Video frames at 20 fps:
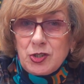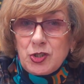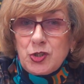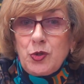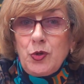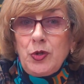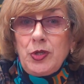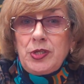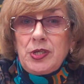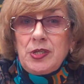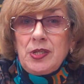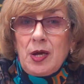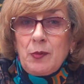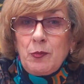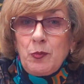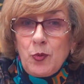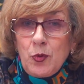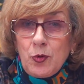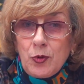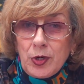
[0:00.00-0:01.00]
что эти
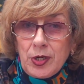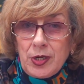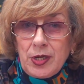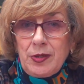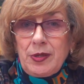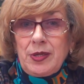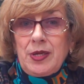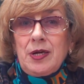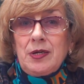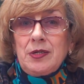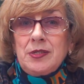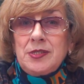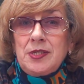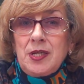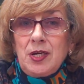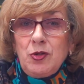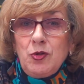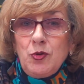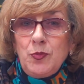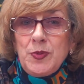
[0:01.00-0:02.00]
наборы я
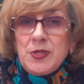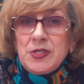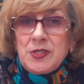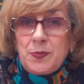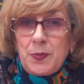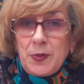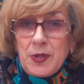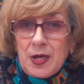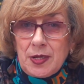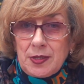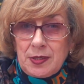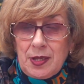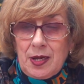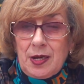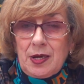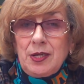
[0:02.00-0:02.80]
раздаю бесплатно.